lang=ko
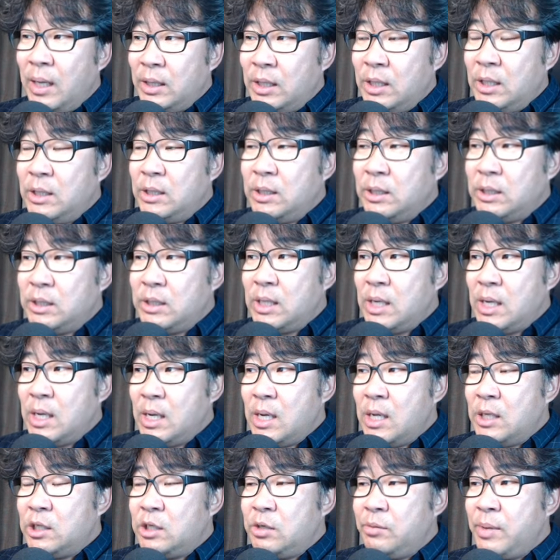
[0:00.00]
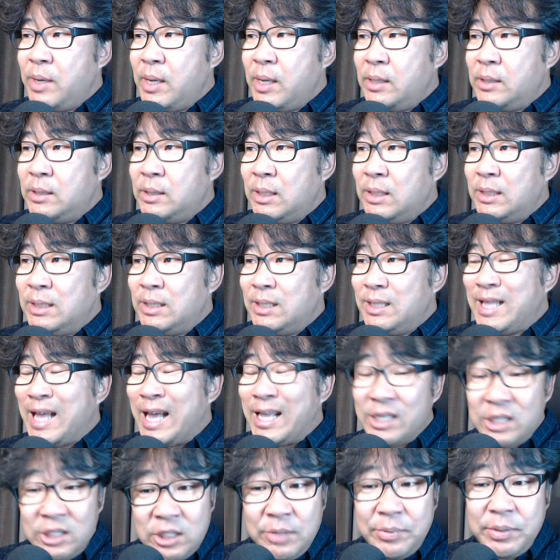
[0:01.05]
디귿자 집의 이제
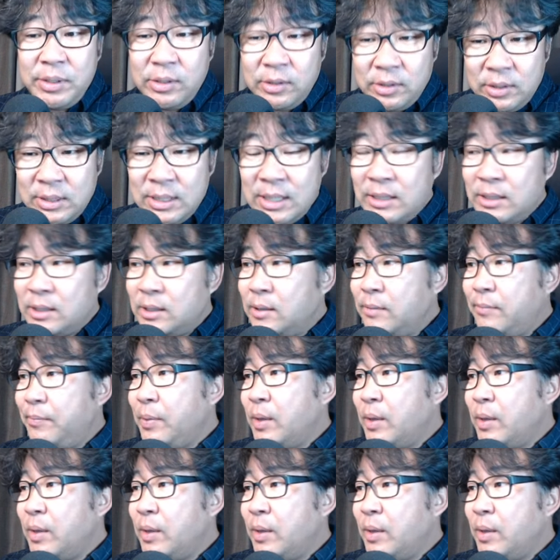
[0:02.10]
단점인 거죠, 사실은.